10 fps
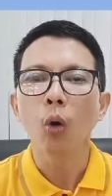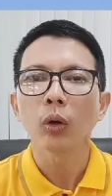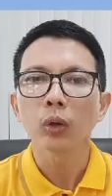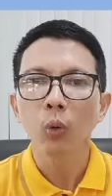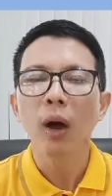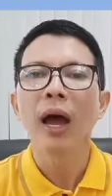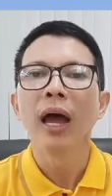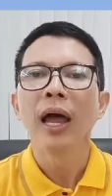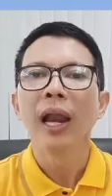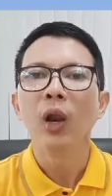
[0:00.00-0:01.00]
6 ตัว
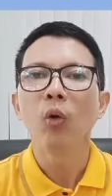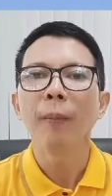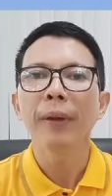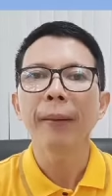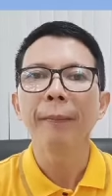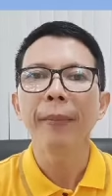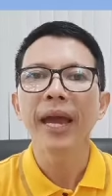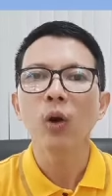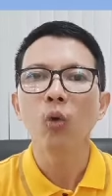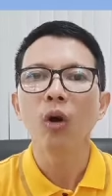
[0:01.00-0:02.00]
รวมกับ
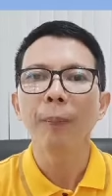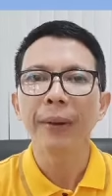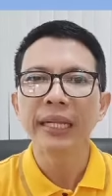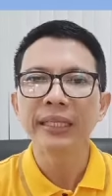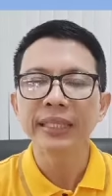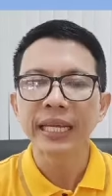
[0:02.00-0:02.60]
แม่ครัวเป็น